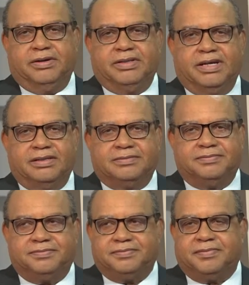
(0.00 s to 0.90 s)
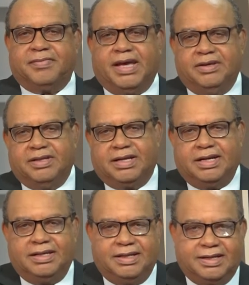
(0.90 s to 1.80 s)
no sé qué decir. Hay una
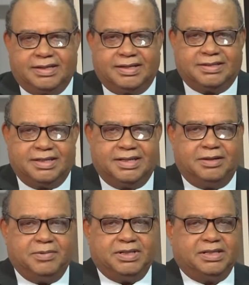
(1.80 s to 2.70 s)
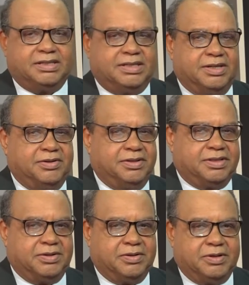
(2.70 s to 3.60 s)
realidad que excede al Ministerio de
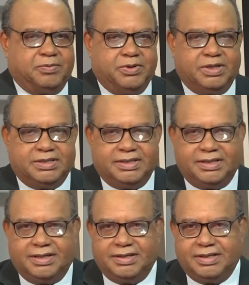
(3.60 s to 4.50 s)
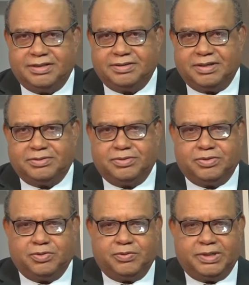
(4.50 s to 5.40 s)
Interior y Policía. Es un
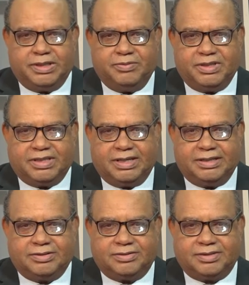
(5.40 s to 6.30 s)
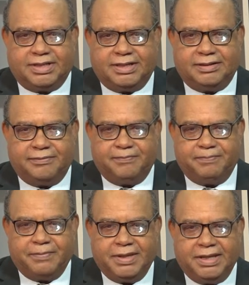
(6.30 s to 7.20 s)
asunto gubernamental y social.
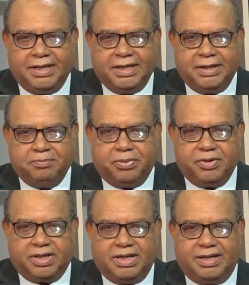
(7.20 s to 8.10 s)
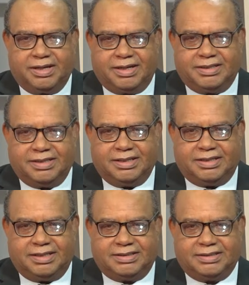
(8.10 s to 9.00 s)
Porque las
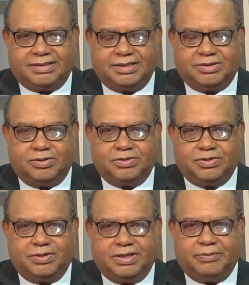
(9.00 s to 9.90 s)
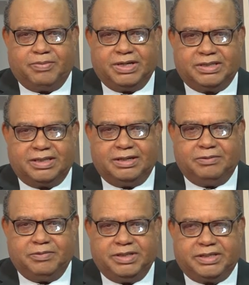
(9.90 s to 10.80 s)
recetas y soluciones de parte del
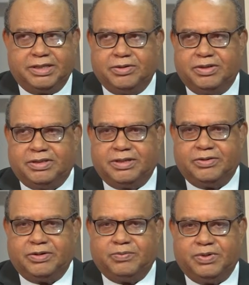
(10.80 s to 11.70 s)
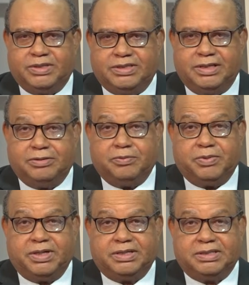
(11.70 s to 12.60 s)
Ministerio de Interior y Policía no
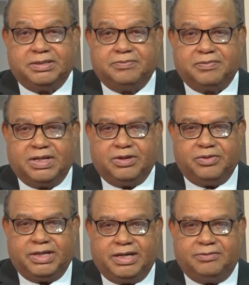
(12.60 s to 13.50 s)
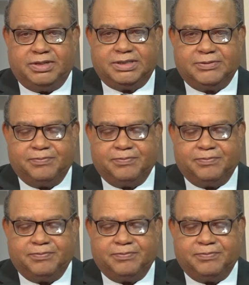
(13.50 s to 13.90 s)
parecen las viables.